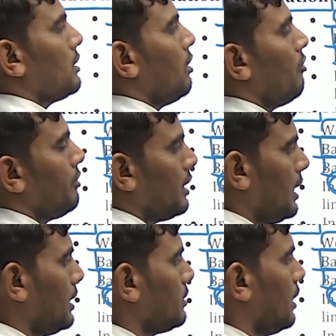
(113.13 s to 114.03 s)
था ऑफ
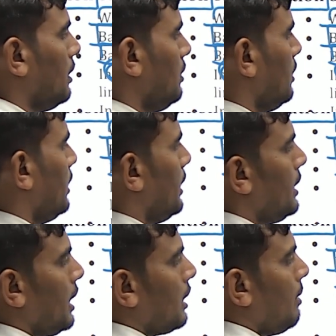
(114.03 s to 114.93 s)
इंग्लैंड था
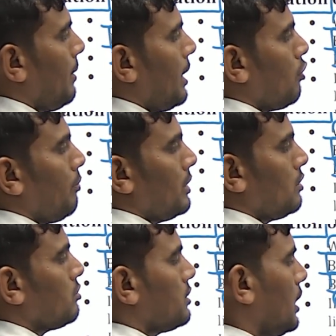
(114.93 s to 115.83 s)
इंडिया का बैंक ऑफ
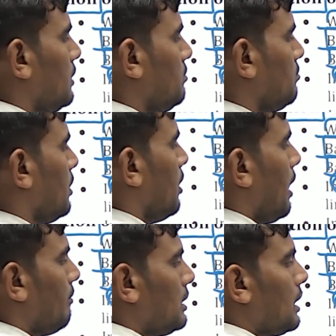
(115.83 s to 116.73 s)
हिंदुस्तान
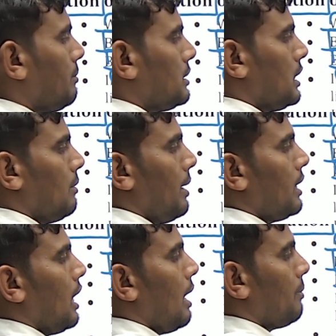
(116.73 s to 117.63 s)
अवध कमर्शियल
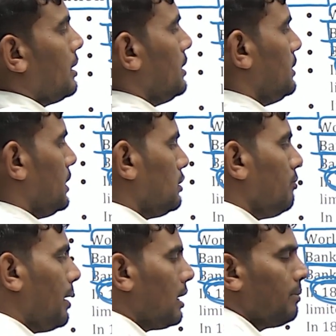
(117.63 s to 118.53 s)
बैंक आपका ये जो
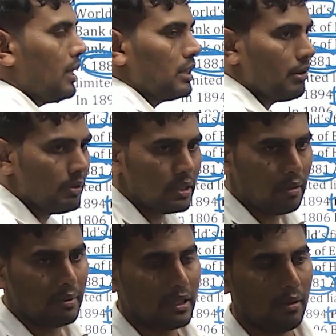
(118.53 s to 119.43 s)
बैंक बना था अवध
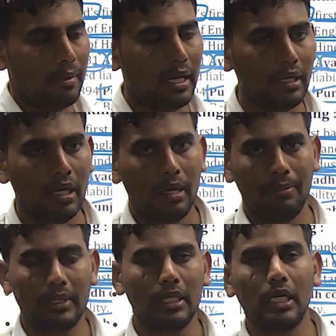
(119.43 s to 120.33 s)
कमर्शियल बैंक
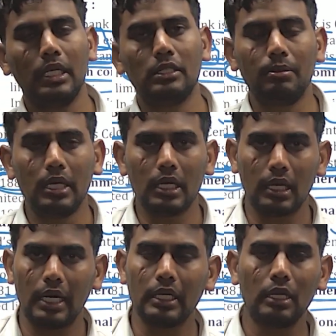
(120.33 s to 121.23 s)
बेसिकली इसमें
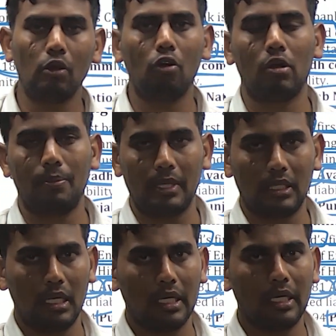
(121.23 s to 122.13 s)
इंग्लैंड के लोगों के पैसे
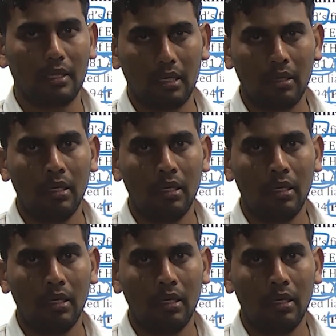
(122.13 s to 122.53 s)
लगे थे